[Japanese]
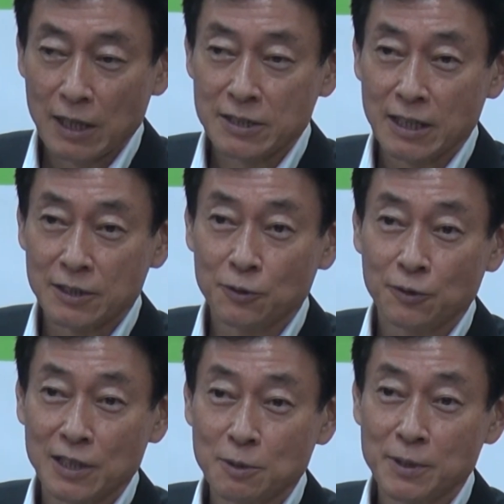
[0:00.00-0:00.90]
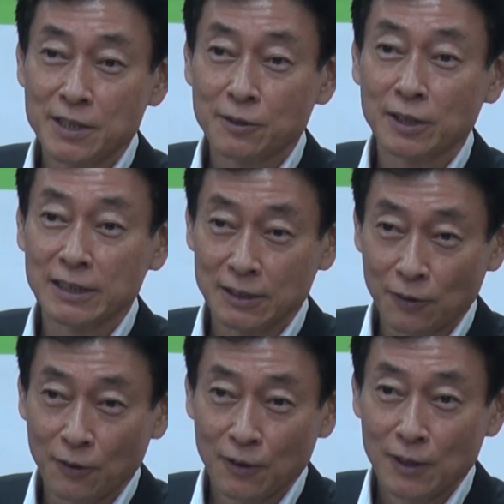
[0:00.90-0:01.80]
金沢にどんどん遊びに来てください
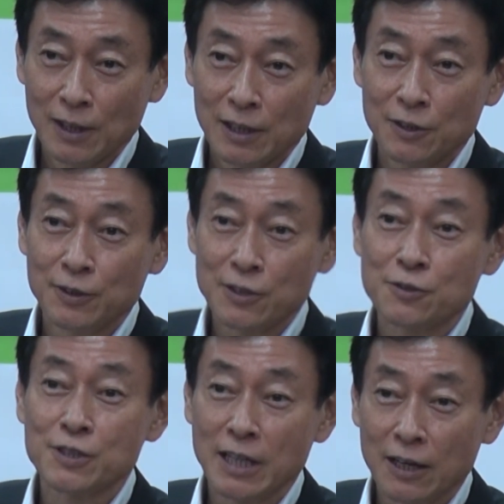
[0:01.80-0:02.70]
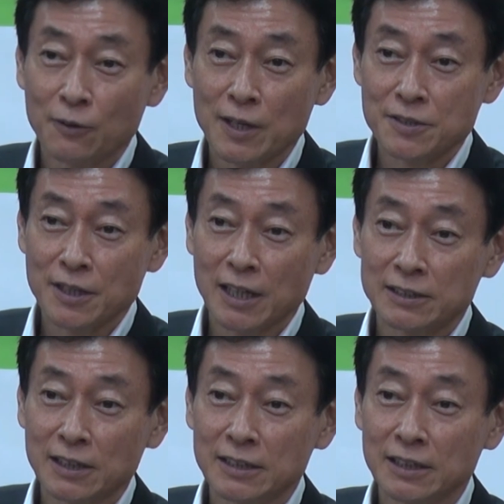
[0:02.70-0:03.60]
というような趣旨でご発言が
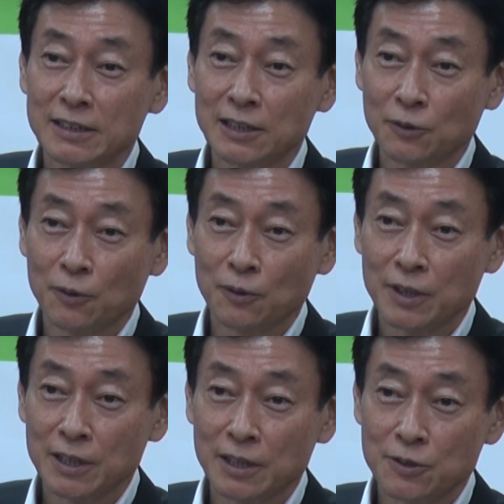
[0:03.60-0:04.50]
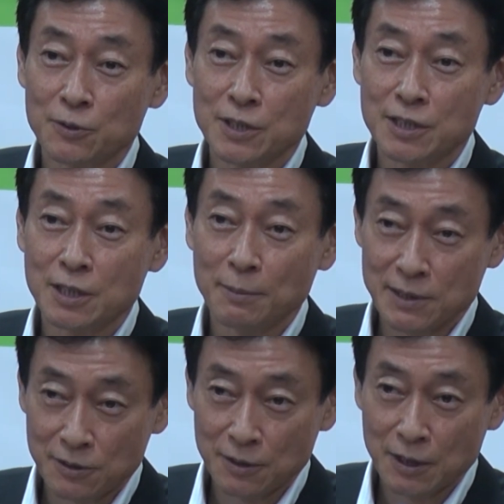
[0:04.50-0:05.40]
されていたと承知してま
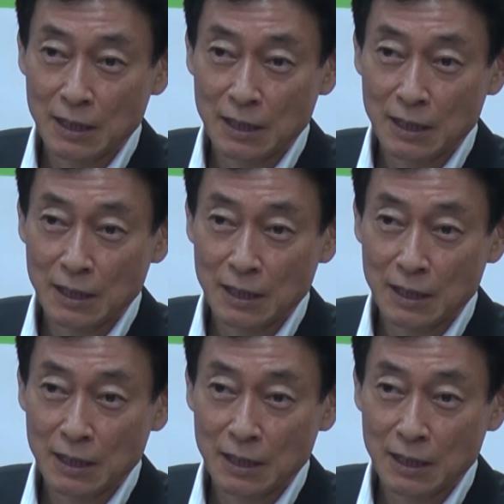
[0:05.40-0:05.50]
す、